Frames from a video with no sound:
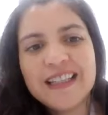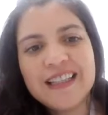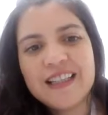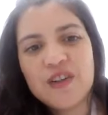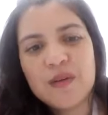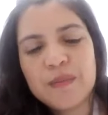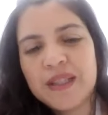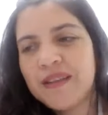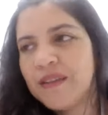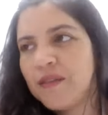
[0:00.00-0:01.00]
eh, con
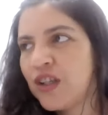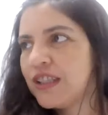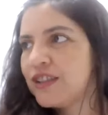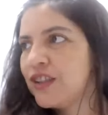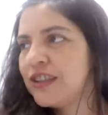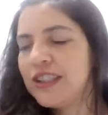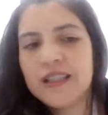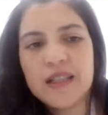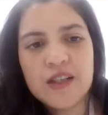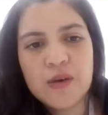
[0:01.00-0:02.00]
mi vocación
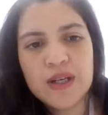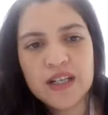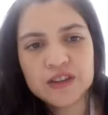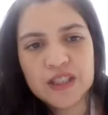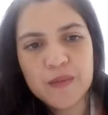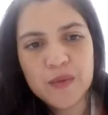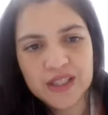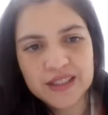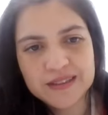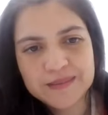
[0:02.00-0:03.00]
de ayudar a otras
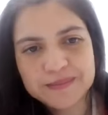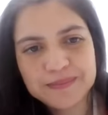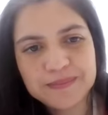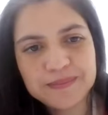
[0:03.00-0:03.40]
mujeres.